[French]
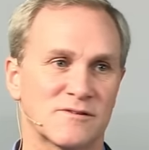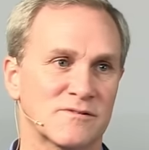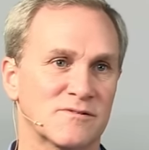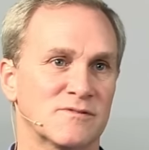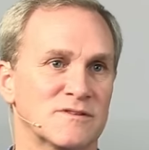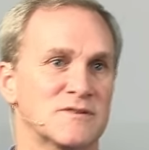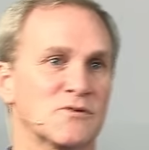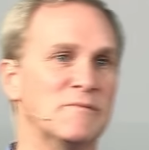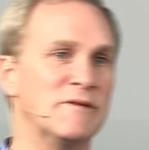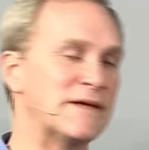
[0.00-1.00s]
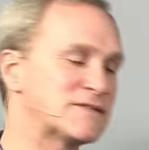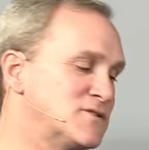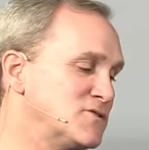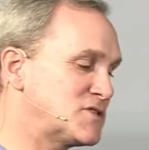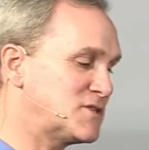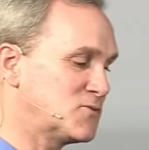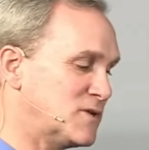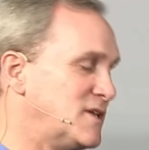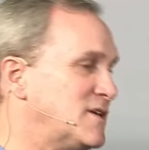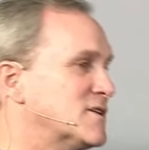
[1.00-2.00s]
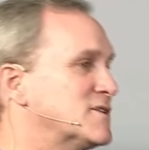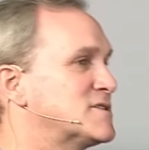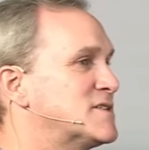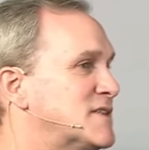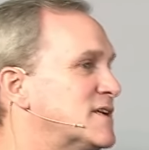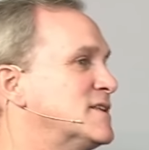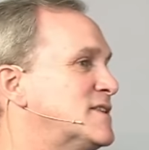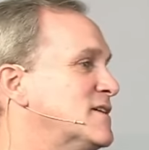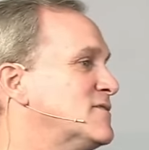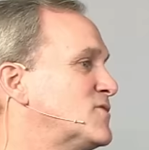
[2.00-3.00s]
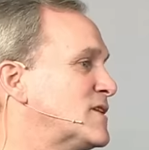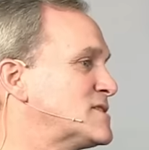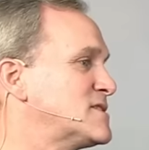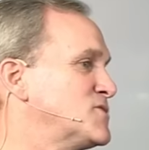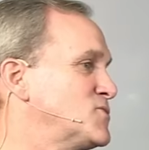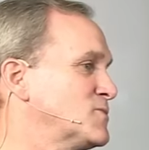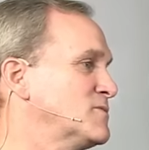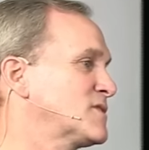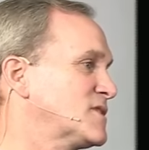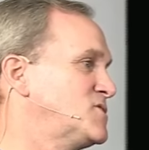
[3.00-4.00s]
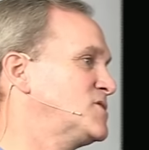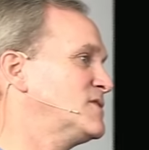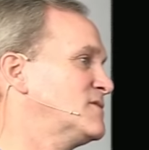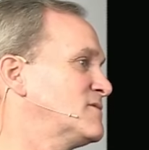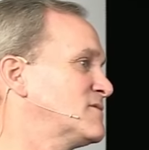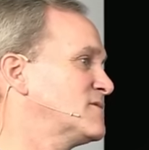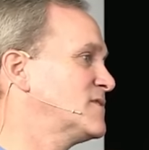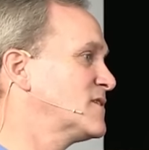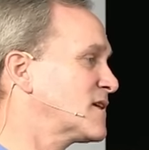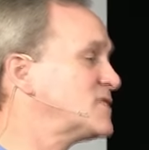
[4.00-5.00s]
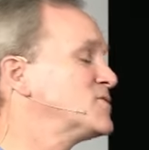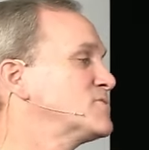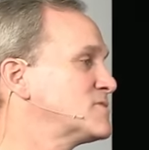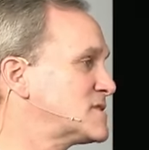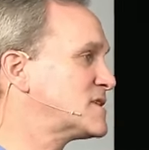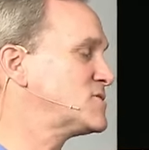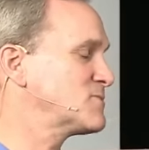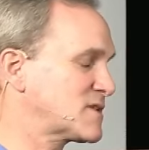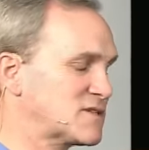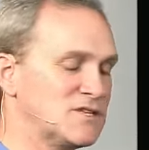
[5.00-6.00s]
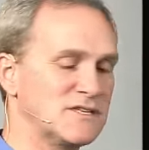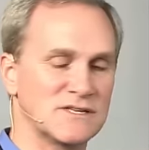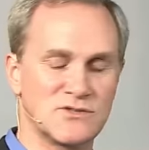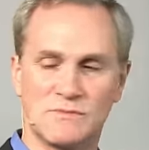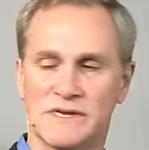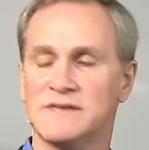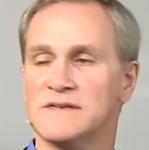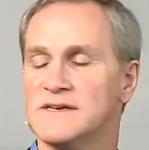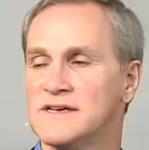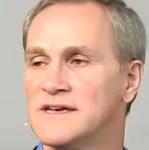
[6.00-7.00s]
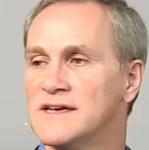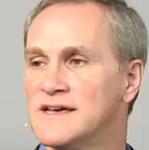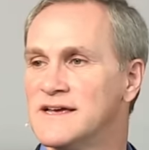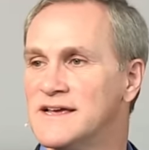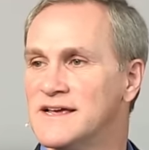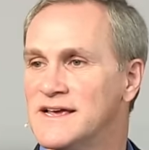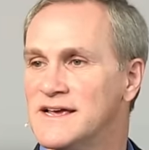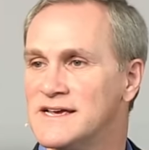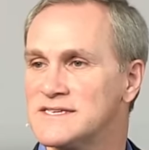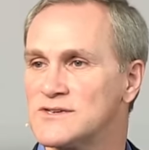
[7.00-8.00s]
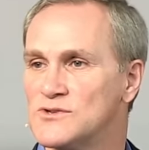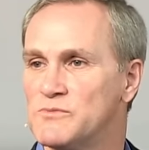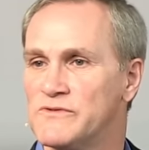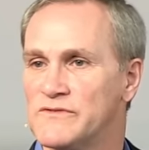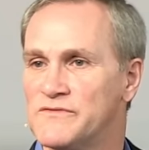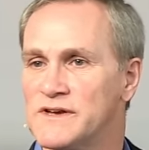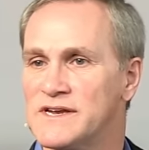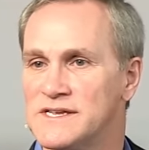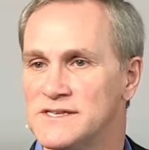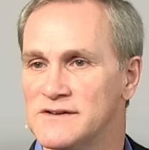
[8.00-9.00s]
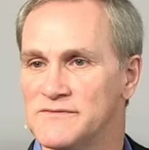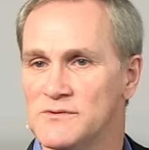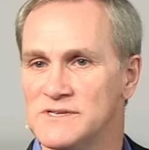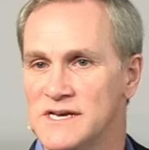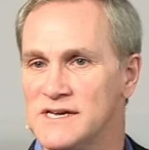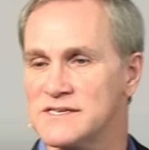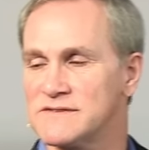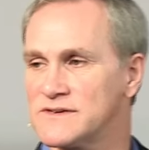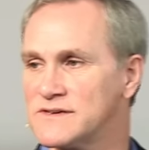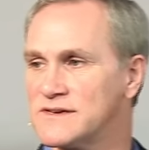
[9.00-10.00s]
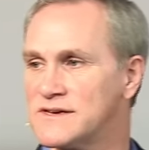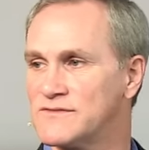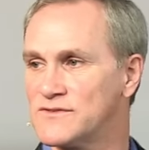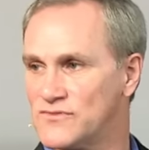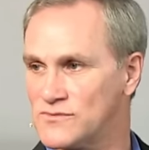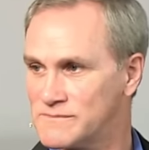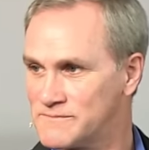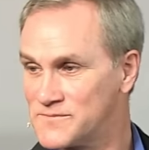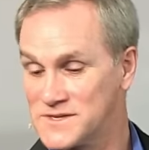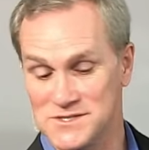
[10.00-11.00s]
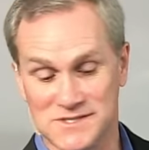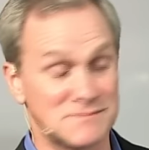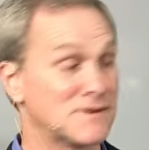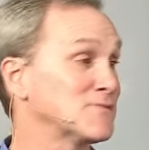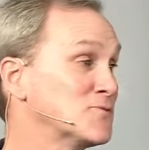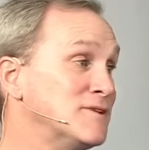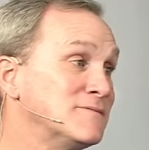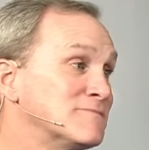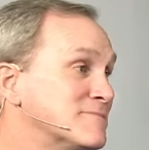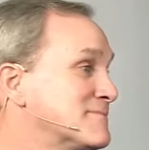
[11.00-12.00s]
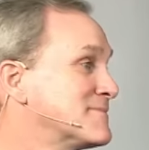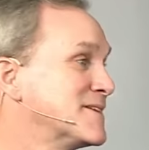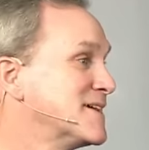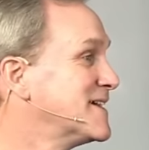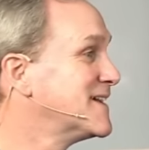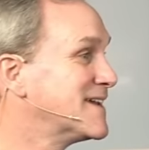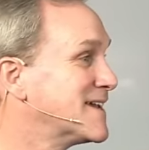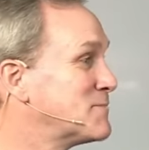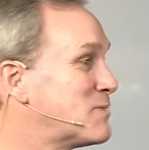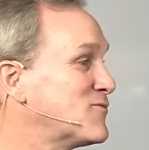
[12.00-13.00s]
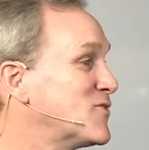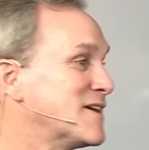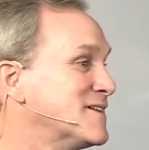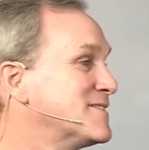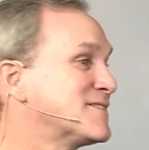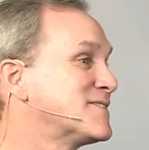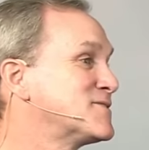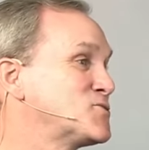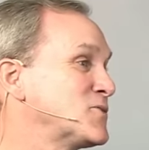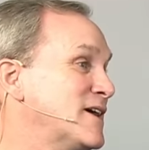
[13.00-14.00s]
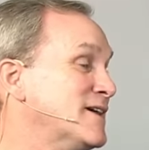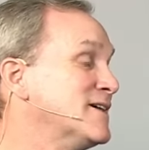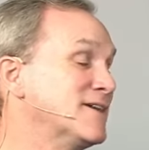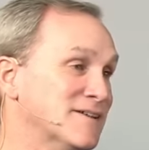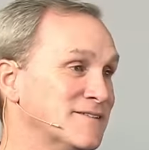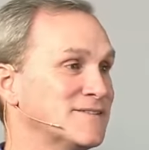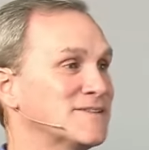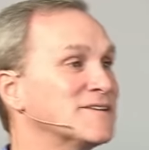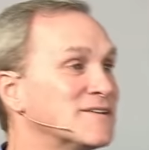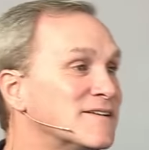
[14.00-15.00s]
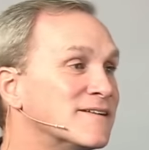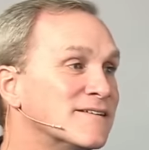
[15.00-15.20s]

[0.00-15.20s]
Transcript: C'est Robert Baxter, j'ai dit oui. C'est un intel de la station chrétienne, radio station chrétienne à Dublin. Et est-ce que nous pouvons faire une interview en direct avec vous je dis, ben oui. Et ben voilà, euh, sur la 1-1, euh,